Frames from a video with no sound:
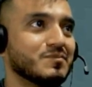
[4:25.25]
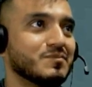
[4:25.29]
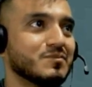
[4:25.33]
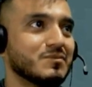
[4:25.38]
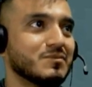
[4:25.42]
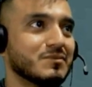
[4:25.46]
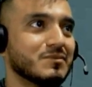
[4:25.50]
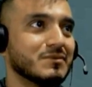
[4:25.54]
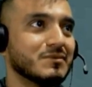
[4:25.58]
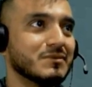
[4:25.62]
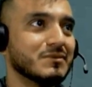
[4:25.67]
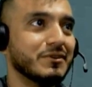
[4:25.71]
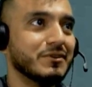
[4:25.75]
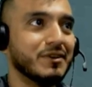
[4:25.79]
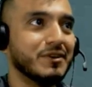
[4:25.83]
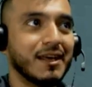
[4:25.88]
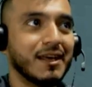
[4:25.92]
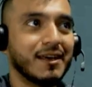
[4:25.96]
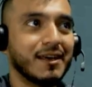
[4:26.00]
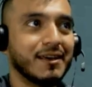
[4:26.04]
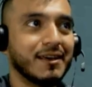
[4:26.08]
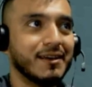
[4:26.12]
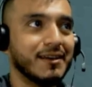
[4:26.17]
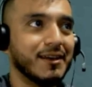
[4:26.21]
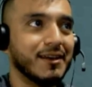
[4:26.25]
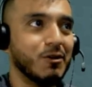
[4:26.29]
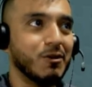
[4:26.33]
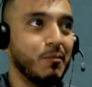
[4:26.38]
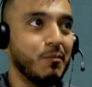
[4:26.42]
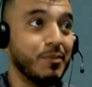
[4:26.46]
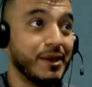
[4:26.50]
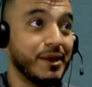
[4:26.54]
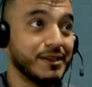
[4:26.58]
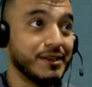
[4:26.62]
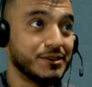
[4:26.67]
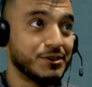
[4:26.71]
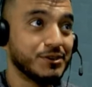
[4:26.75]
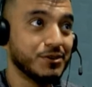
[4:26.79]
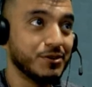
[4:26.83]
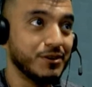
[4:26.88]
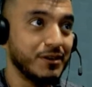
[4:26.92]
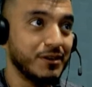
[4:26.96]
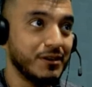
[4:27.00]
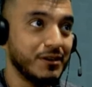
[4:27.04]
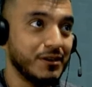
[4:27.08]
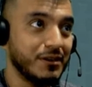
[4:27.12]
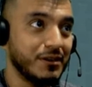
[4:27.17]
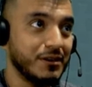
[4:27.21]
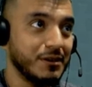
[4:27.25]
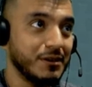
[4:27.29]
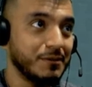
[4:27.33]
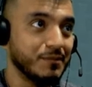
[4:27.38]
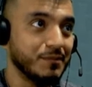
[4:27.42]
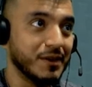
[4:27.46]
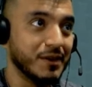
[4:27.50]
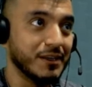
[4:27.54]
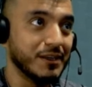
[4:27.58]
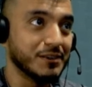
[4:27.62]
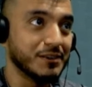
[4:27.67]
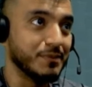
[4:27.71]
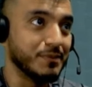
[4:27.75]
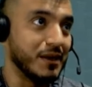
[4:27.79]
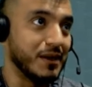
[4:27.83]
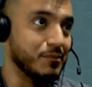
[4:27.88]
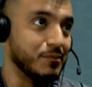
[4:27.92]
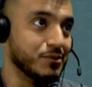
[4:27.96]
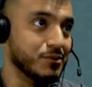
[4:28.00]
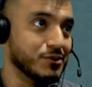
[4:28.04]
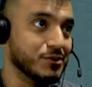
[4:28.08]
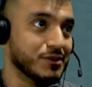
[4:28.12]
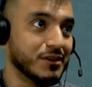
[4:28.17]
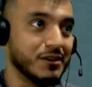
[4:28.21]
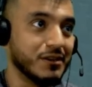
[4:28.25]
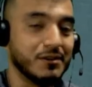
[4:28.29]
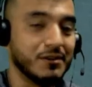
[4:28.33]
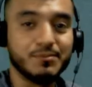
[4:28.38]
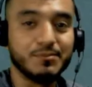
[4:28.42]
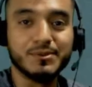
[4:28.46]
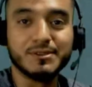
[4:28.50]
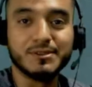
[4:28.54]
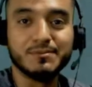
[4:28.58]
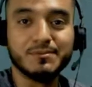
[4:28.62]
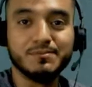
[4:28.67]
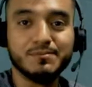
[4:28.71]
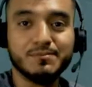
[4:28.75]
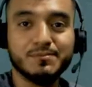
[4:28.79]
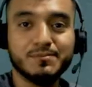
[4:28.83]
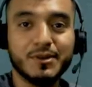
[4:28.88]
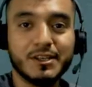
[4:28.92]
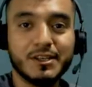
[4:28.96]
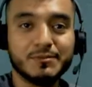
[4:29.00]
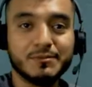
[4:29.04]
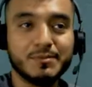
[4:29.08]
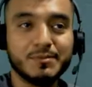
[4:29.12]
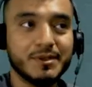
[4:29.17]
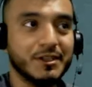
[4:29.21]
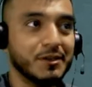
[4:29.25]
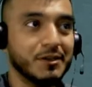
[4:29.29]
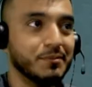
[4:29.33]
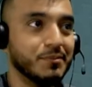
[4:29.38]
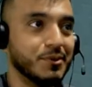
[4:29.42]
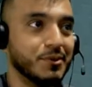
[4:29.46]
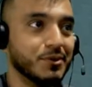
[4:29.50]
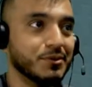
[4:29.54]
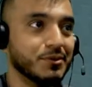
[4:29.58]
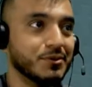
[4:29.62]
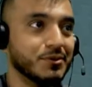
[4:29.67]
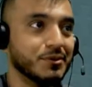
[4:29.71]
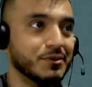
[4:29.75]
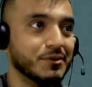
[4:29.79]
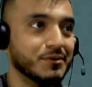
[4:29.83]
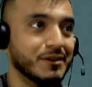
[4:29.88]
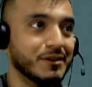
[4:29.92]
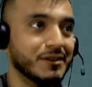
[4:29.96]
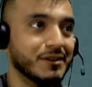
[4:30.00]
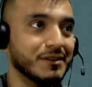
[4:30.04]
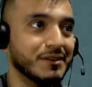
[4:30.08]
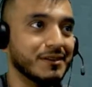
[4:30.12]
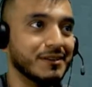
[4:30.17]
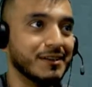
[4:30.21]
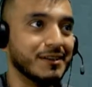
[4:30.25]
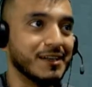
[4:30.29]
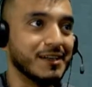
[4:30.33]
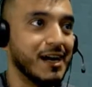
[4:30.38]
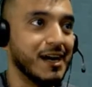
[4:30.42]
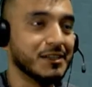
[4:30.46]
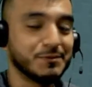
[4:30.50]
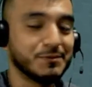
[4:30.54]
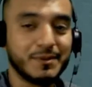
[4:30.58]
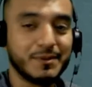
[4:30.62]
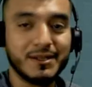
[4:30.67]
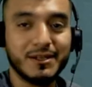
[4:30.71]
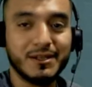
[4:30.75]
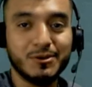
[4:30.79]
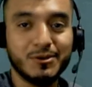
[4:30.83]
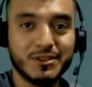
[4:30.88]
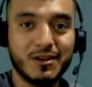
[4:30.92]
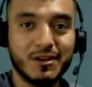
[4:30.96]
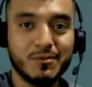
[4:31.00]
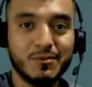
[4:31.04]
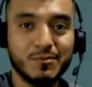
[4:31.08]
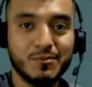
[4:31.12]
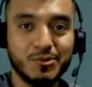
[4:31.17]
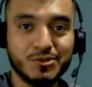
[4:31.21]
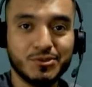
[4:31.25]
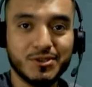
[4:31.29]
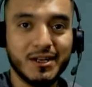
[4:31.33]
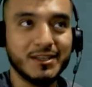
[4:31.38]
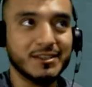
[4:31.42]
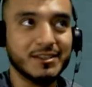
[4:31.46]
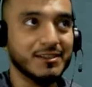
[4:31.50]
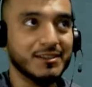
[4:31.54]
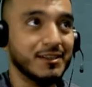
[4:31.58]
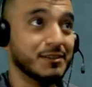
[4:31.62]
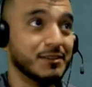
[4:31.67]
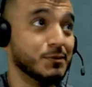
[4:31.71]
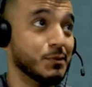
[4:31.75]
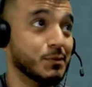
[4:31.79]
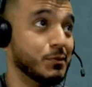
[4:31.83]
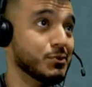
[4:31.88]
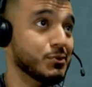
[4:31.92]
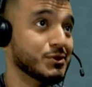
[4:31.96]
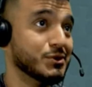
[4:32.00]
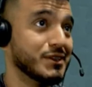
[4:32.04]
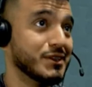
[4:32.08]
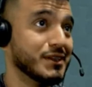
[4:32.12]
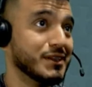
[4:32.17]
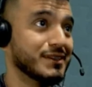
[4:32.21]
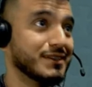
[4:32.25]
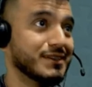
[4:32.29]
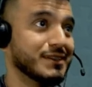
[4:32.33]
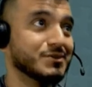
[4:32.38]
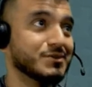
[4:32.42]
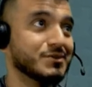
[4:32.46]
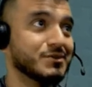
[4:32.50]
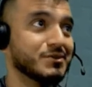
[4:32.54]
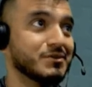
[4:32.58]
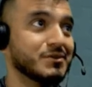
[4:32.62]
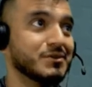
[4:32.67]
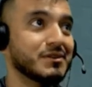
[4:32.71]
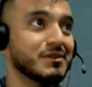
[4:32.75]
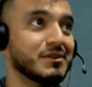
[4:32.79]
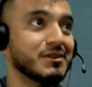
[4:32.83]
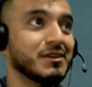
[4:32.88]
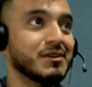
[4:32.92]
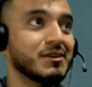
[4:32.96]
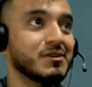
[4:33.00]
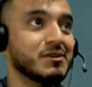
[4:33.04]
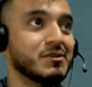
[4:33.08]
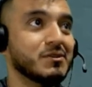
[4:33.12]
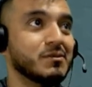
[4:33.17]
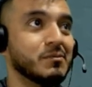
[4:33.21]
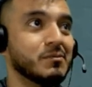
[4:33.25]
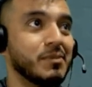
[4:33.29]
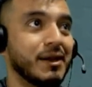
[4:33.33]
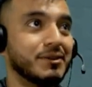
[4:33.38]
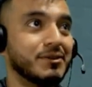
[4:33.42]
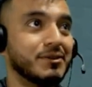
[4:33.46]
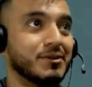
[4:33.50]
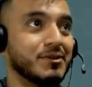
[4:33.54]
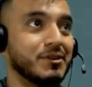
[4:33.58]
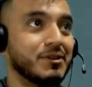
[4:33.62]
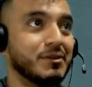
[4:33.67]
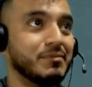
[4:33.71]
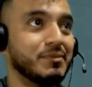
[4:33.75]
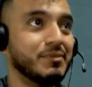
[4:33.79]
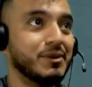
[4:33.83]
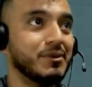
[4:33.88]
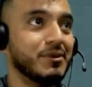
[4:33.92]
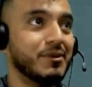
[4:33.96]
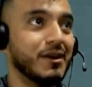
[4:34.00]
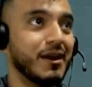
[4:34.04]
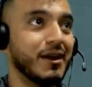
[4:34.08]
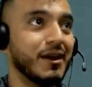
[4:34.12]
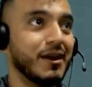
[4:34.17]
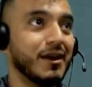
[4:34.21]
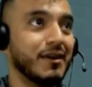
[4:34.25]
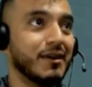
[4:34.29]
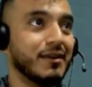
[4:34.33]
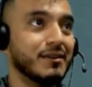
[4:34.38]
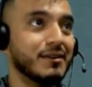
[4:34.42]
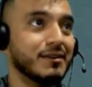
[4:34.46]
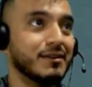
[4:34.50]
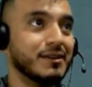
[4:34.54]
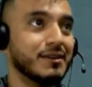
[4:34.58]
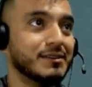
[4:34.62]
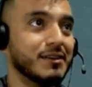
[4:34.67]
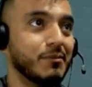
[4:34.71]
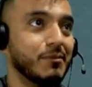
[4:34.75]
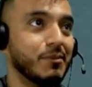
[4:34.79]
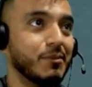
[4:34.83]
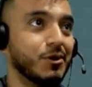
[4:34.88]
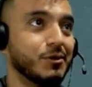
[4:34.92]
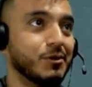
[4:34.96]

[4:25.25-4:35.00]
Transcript: de verdad que, lo aprecio y esperamos que pues, puedas venir pronto. Eh, a Casper le gustaron mucho las, las que son un plato típico de acá, de, El Salvador.